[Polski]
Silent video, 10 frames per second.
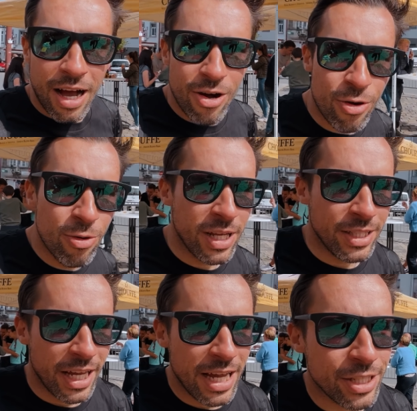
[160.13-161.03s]
A ogólnie
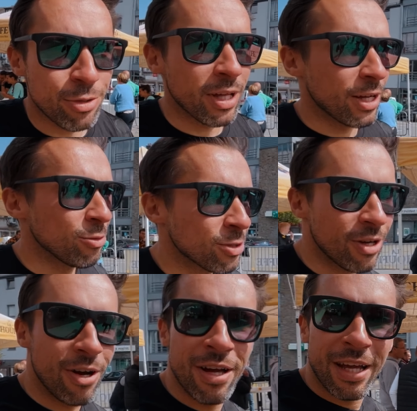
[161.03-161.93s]
dzieje się tutaj
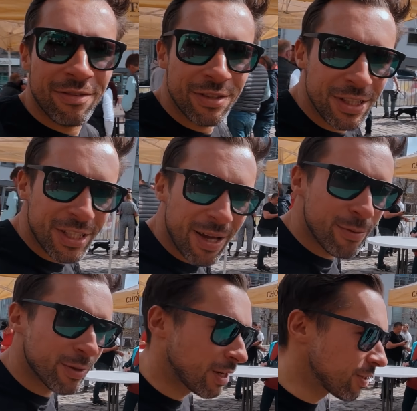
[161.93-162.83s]
dużo, jak widzicie,
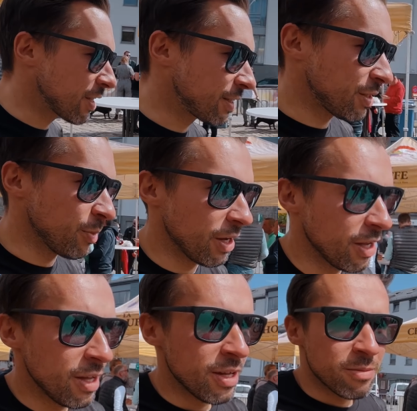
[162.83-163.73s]
mimo tego, że jesteśmy
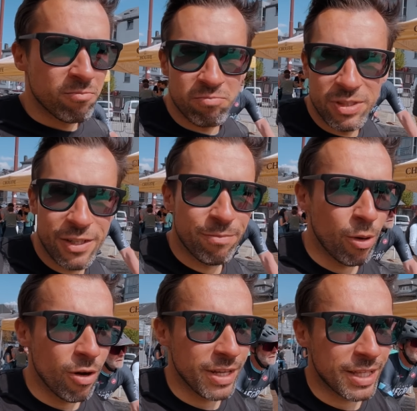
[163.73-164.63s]
gdzieś w
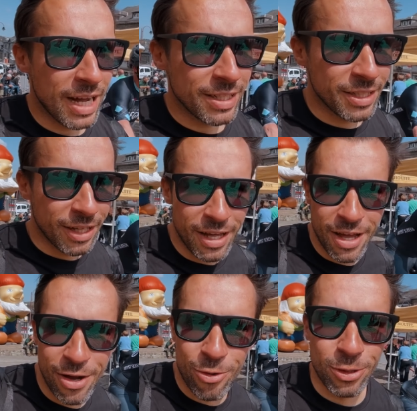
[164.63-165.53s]
połowie trasy,
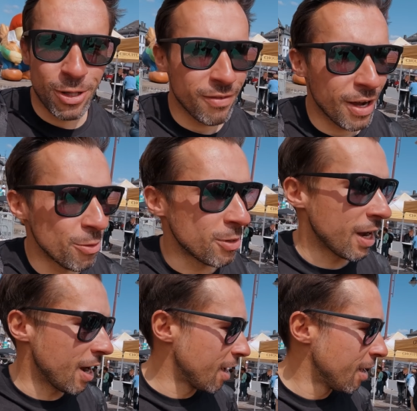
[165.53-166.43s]
kultowa
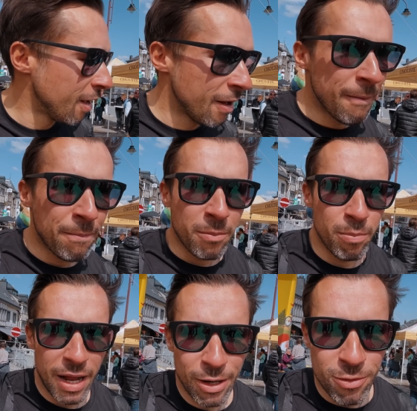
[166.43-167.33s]
górka,
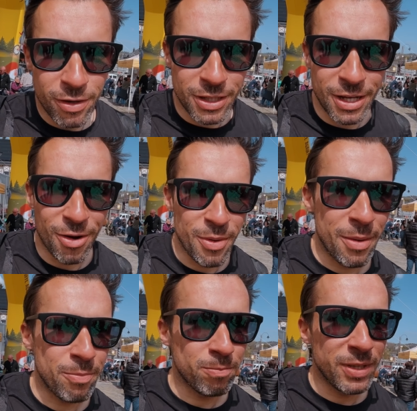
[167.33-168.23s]
Belgów od groma.
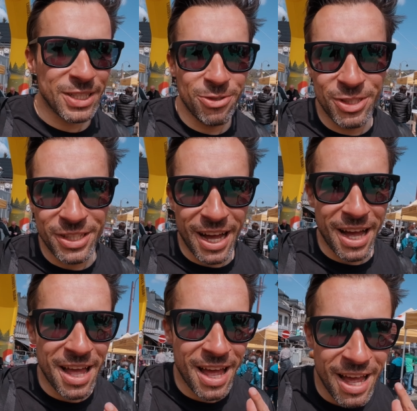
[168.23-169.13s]
Jest godzina
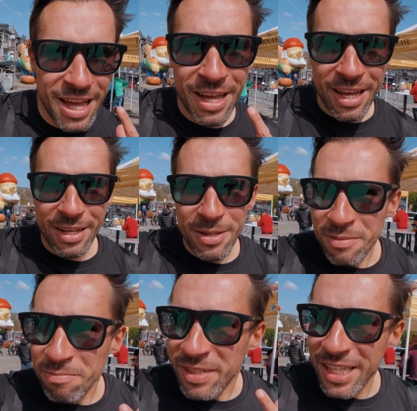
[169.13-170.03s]

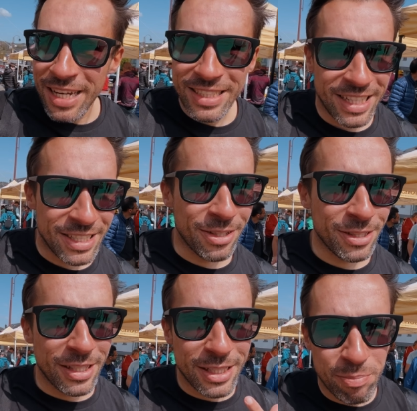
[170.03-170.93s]
11 coś,
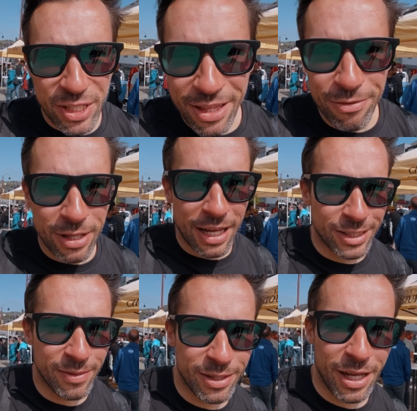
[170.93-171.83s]
jest przed
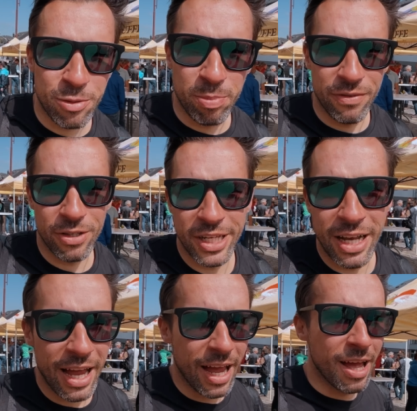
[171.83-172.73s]
12, a tutaj już piwo się
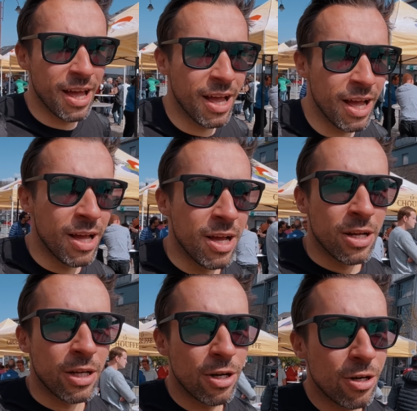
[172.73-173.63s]
leje
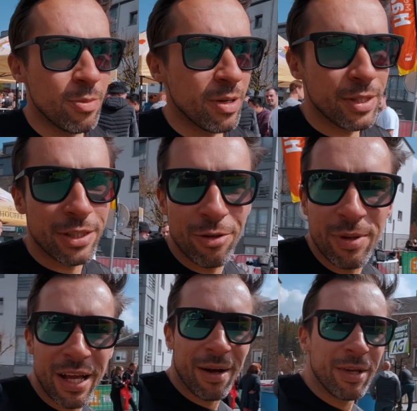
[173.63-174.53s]
grubymi
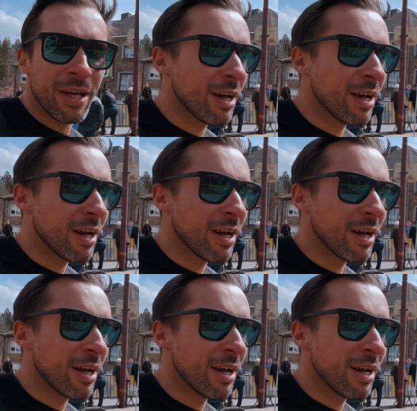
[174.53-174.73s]
strumieniami,